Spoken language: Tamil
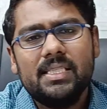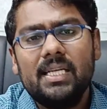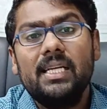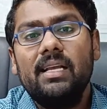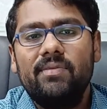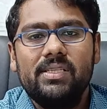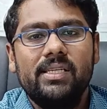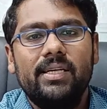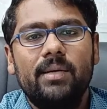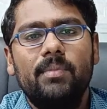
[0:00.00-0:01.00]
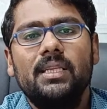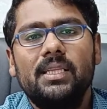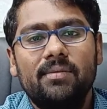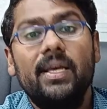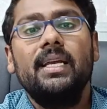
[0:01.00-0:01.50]
சில்டனாஃபில் சிட்ரேட்
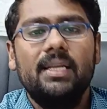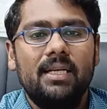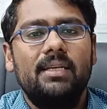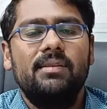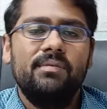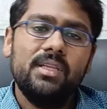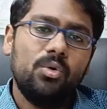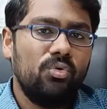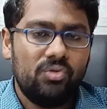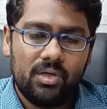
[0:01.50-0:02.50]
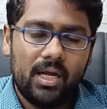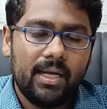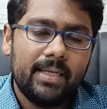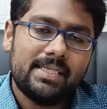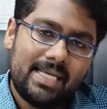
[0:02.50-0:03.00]
மாத்திரை வயக்ரா அது வந்து
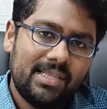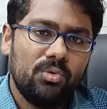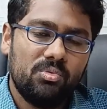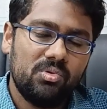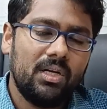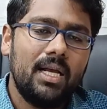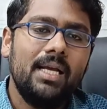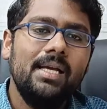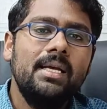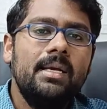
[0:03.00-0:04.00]
கொடுத்துருக்காங்க சேர்ந்து கொடுத்துருக்காங்க